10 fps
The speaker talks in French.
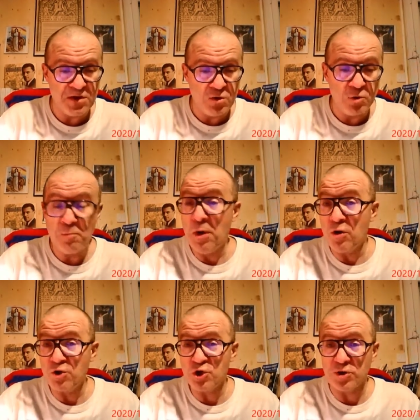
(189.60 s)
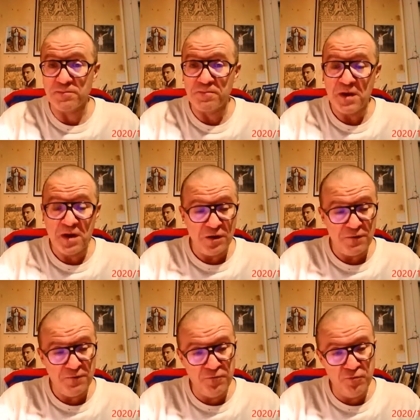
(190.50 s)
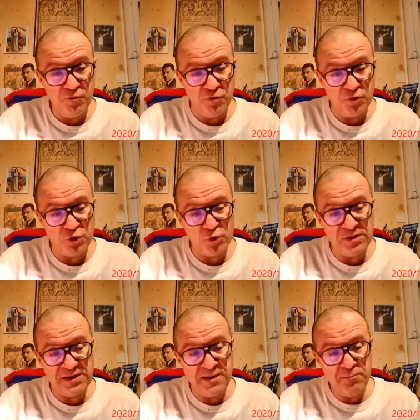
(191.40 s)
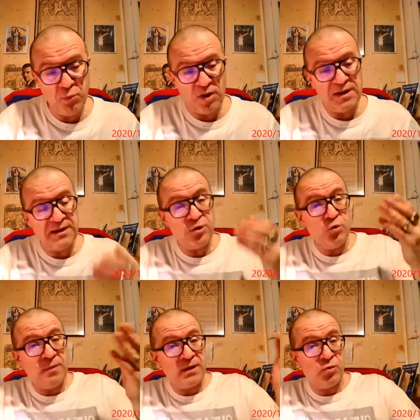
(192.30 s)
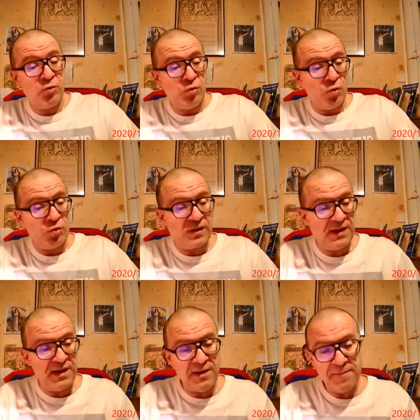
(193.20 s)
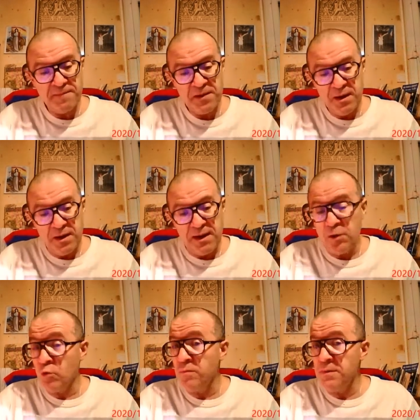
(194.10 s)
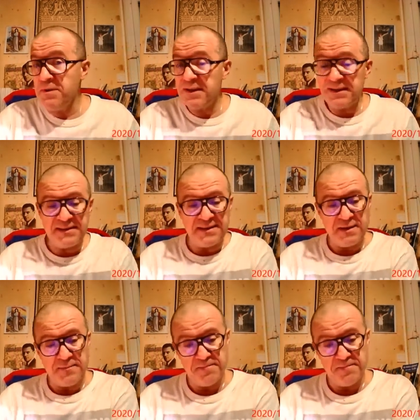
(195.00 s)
Une planche fut euh, jetée pour aller du bateau au quai et l'on mit pied à terre.